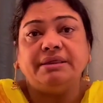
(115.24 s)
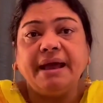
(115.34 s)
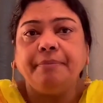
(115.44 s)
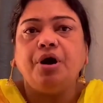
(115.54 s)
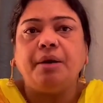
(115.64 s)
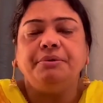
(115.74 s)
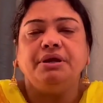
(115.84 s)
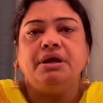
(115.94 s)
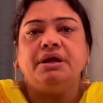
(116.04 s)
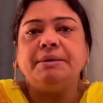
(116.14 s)
দেখব আপনি
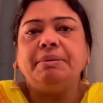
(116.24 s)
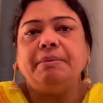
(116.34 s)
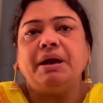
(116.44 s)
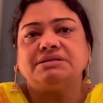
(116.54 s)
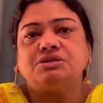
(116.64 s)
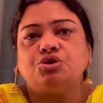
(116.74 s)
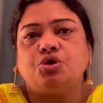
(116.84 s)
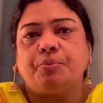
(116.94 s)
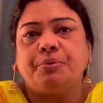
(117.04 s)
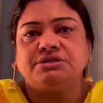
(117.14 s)
কিভাবে আসানসোল
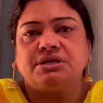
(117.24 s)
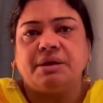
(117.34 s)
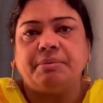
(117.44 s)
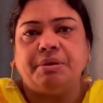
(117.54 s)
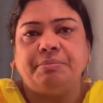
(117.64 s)
কর্পোরেশনকে এভাবে